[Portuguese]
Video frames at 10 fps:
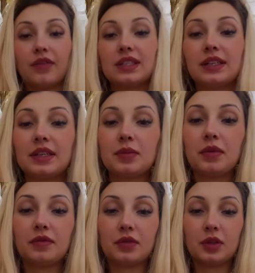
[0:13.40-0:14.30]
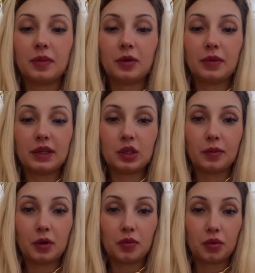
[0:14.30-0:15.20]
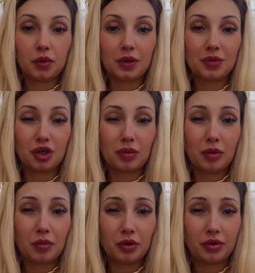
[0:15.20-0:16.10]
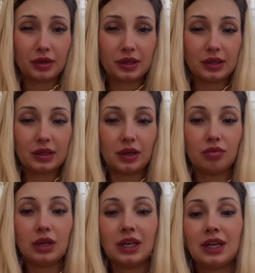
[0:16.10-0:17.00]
fazer três previsões para o Brasil, para o mundo que me chamou muito a atenção.